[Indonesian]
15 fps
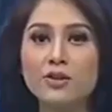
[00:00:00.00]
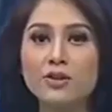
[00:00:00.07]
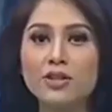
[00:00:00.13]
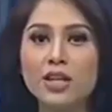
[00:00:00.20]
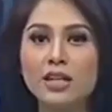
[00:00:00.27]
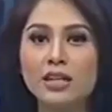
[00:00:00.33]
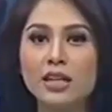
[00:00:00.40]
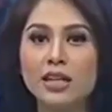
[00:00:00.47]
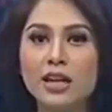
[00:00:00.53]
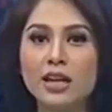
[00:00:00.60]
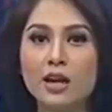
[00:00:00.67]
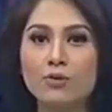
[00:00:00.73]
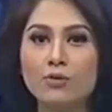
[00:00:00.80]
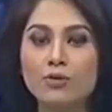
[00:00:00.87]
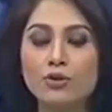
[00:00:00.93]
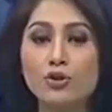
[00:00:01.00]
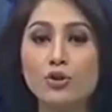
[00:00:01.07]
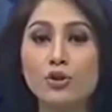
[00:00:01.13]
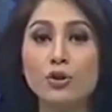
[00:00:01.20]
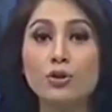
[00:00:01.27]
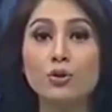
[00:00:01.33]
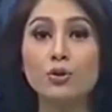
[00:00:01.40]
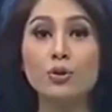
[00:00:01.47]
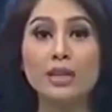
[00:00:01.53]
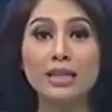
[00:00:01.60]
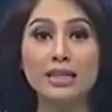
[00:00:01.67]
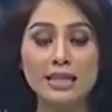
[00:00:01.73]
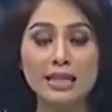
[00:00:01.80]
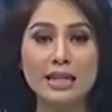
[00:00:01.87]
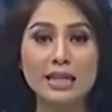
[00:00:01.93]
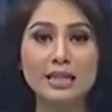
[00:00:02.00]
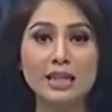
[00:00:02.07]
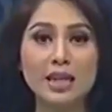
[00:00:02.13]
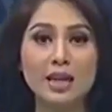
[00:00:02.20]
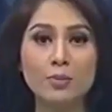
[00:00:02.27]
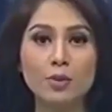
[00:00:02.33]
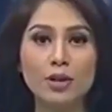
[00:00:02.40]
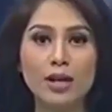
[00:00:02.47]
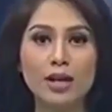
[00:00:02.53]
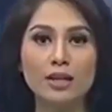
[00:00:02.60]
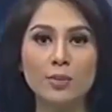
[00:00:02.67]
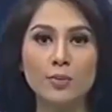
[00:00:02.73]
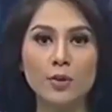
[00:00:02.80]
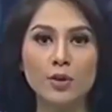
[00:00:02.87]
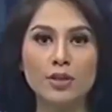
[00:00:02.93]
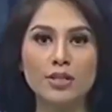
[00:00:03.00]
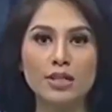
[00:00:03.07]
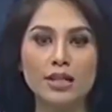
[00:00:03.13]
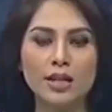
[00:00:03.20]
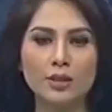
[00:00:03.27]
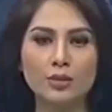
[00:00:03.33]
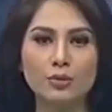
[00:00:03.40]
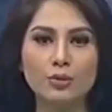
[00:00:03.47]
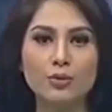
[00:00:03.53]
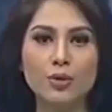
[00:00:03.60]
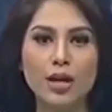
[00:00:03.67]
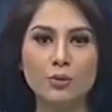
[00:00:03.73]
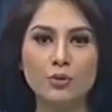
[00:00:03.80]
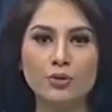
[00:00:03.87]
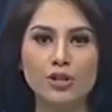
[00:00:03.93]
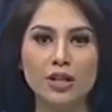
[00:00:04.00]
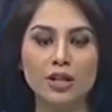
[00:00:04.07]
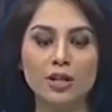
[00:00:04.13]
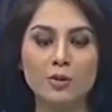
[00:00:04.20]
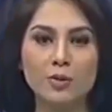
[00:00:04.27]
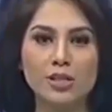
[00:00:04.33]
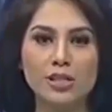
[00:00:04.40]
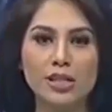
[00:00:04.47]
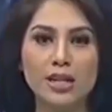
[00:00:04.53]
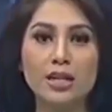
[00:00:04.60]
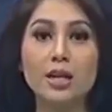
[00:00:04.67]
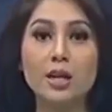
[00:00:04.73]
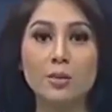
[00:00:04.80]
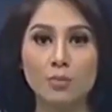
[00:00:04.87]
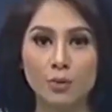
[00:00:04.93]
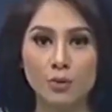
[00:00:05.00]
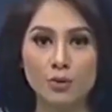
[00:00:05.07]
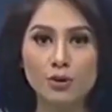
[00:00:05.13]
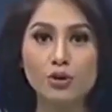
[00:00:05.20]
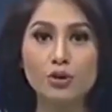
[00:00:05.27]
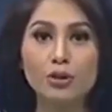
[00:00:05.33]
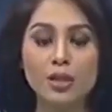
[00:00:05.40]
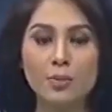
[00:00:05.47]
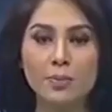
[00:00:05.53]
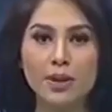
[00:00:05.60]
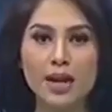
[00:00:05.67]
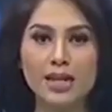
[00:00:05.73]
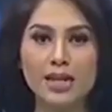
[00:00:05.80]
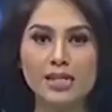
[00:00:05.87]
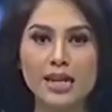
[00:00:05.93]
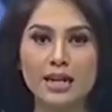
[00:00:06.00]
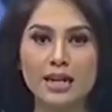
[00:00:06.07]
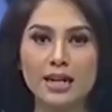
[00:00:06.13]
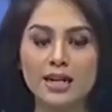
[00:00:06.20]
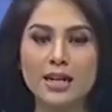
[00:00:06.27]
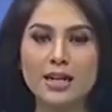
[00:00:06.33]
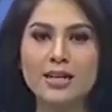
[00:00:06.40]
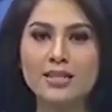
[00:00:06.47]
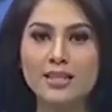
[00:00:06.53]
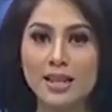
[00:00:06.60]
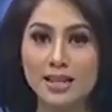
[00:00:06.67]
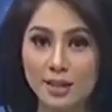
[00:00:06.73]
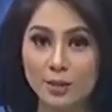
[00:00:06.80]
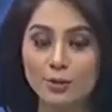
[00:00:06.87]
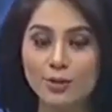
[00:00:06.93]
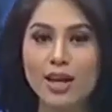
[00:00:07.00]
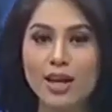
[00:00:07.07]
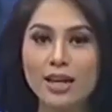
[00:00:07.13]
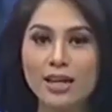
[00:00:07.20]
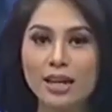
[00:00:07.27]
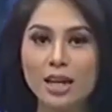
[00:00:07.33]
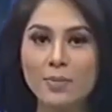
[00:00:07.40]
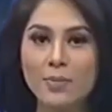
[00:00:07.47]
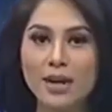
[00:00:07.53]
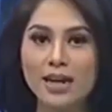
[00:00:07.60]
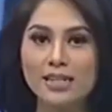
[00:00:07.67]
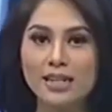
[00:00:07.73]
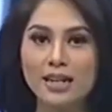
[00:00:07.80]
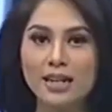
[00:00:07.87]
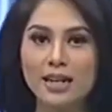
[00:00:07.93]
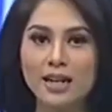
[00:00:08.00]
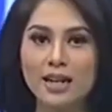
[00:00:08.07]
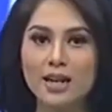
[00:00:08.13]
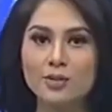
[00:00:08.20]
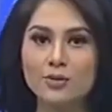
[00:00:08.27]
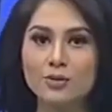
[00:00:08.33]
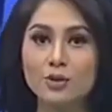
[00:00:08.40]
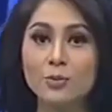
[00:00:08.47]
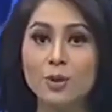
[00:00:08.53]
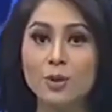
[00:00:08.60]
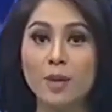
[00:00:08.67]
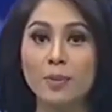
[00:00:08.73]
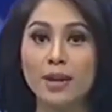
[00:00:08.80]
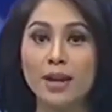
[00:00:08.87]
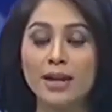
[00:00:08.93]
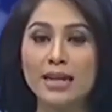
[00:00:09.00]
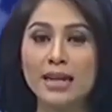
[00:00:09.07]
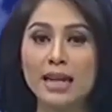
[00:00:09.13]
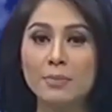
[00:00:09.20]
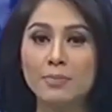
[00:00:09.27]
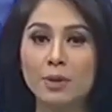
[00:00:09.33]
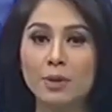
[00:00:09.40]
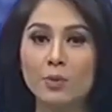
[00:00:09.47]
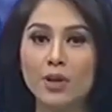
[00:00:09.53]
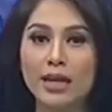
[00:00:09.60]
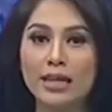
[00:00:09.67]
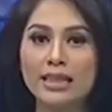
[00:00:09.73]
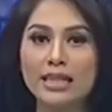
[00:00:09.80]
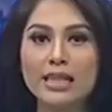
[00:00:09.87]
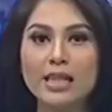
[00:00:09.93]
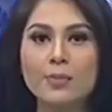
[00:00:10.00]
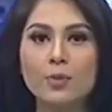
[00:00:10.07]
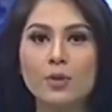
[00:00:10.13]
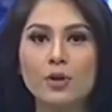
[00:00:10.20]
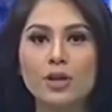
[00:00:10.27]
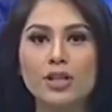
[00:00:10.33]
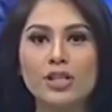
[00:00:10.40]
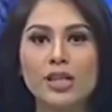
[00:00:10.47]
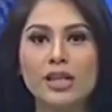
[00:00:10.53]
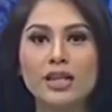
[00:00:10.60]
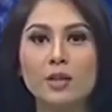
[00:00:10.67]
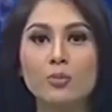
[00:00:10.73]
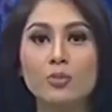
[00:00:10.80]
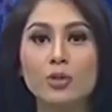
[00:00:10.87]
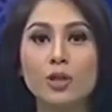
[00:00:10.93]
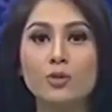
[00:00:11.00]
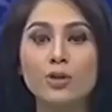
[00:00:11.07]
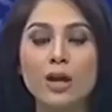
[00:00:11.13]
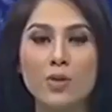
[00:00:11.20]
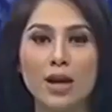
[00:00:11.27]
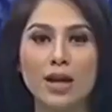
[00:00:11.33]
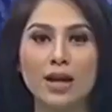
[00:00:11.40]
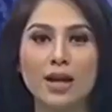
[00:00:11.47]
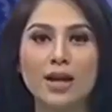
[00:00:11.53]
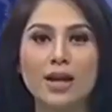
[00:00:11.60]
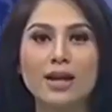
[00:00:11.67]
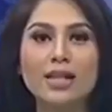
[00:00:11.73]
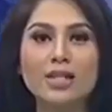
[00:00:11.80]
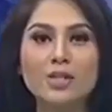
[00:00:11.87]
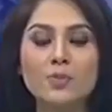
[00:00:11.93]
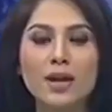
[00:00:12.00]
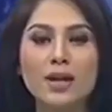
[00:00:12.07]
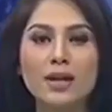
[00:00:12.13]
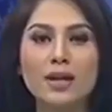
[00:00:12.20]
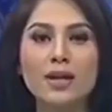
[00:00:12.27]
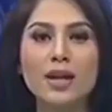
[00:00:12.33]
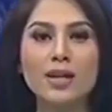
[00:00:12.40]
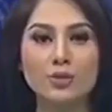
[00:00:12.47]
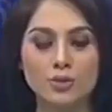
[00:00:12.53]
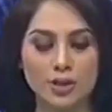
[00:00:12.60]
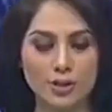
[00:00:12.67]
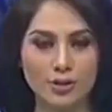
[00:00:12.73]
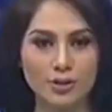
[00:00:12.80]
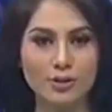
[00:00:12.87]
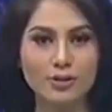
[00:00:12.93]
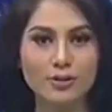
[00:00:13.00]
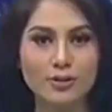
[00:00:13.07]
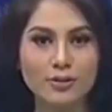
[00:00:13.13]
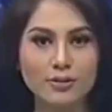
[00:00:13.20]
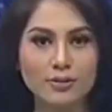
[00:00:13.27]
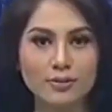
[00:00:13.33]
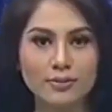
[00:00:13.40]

media sosial dengan akun John Ru Ginting yang dilaporkan ke polisi dengan tuduhan ujaran kebencian menunjuk tim pengacara. Salah satunya adalah pengacara kasus pra-peradilan perwira tinggi Polri Jenderal Budi Gunawan, Rasman Nasution.